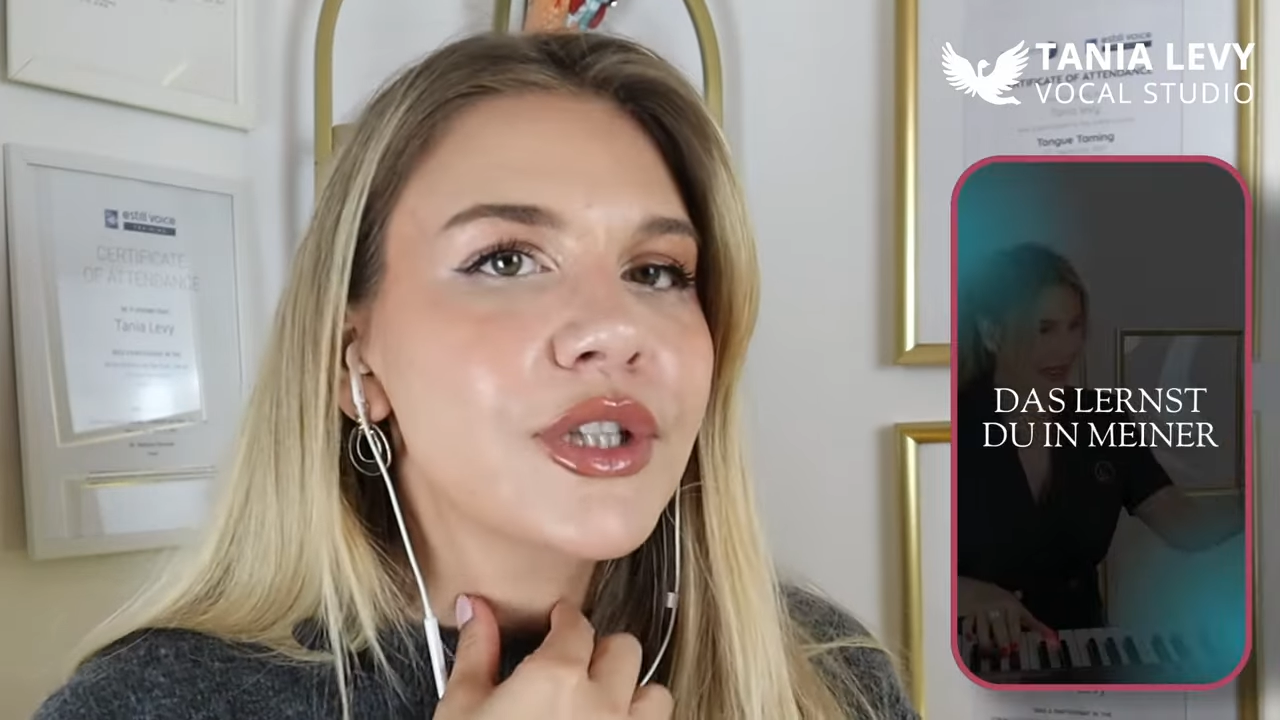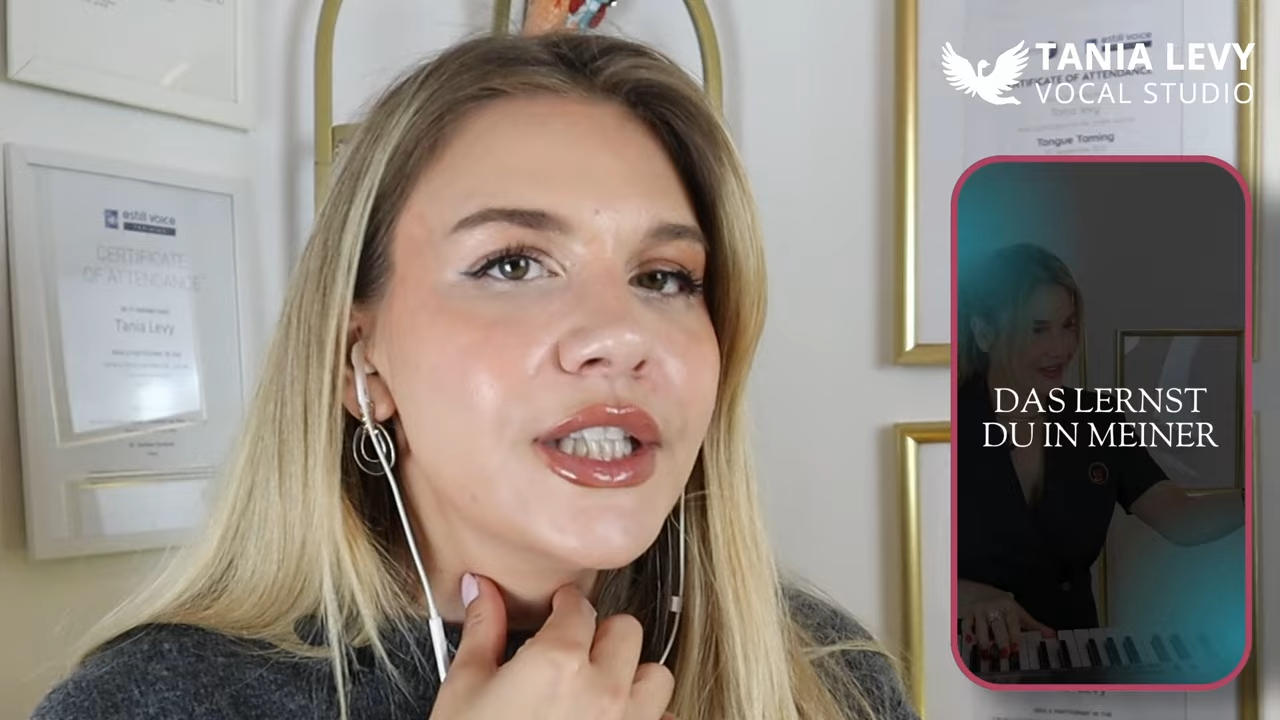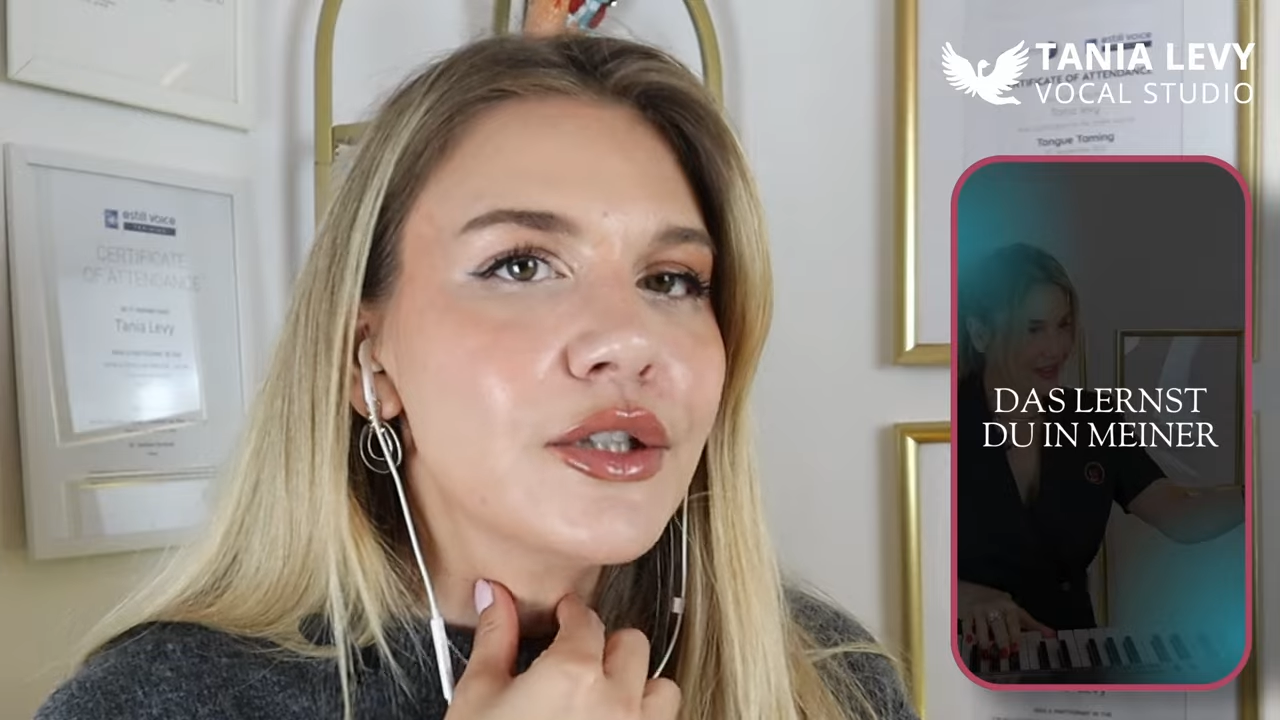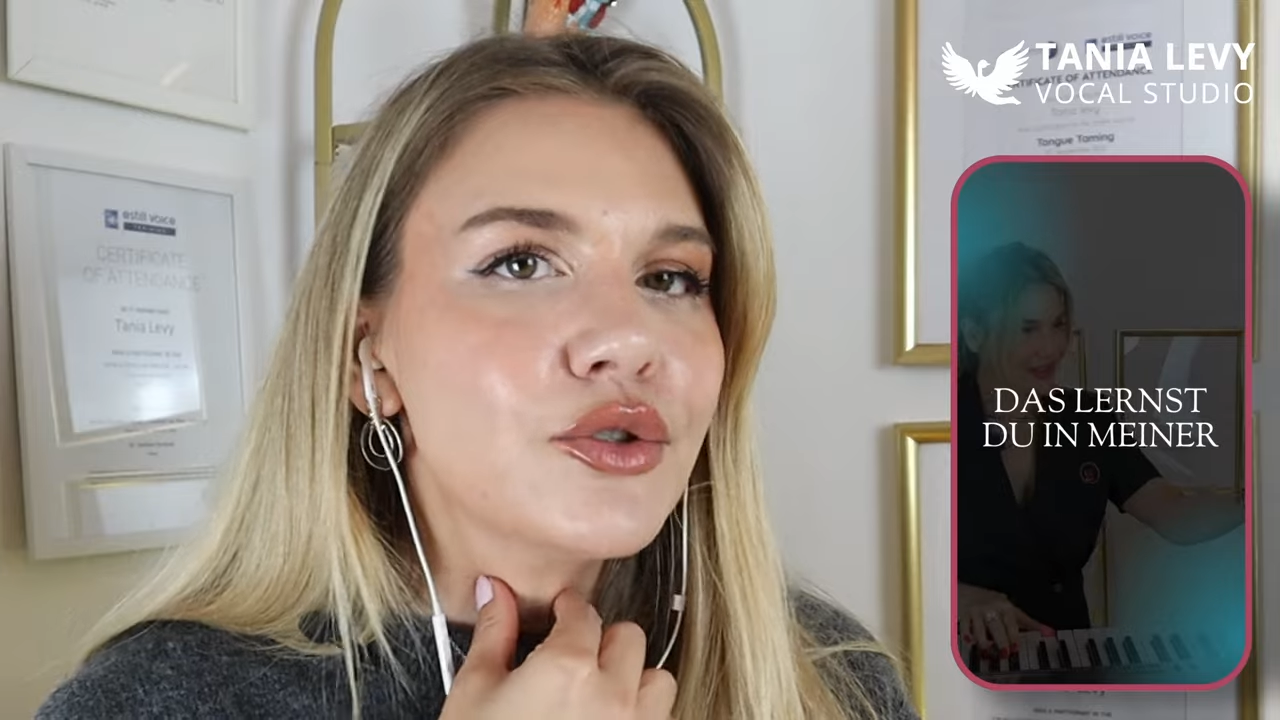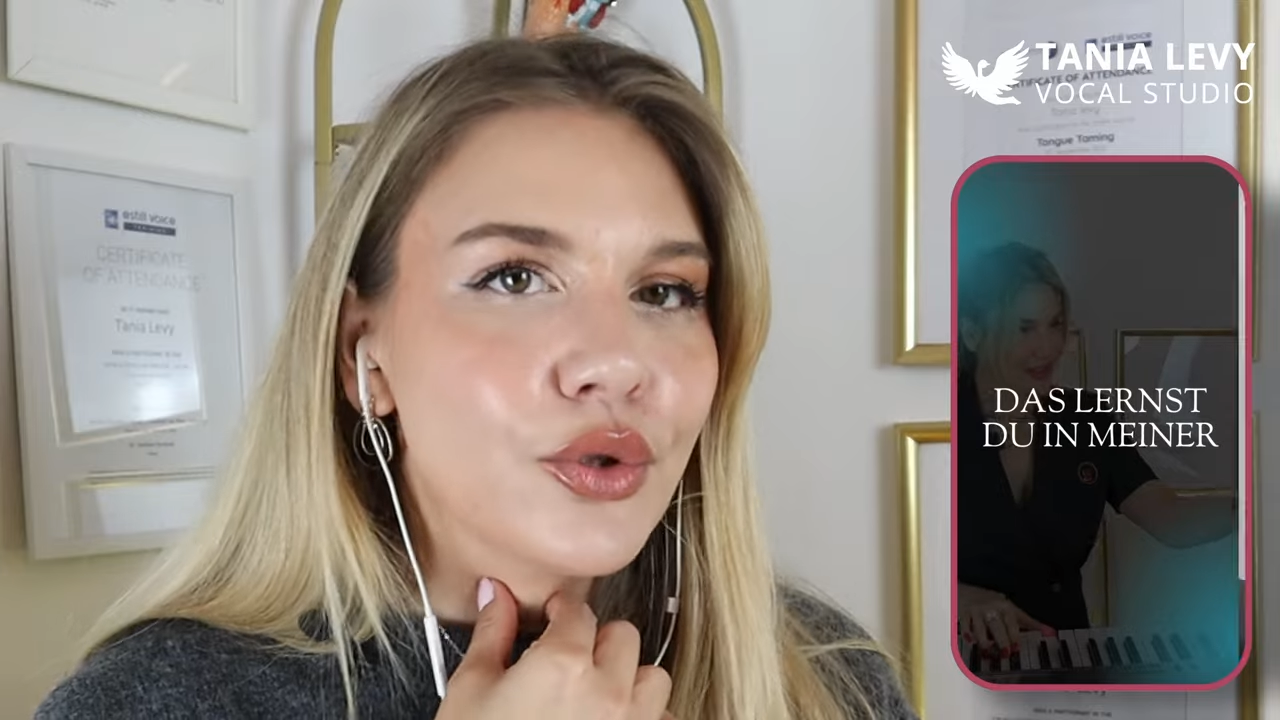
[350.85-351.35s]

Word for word: hier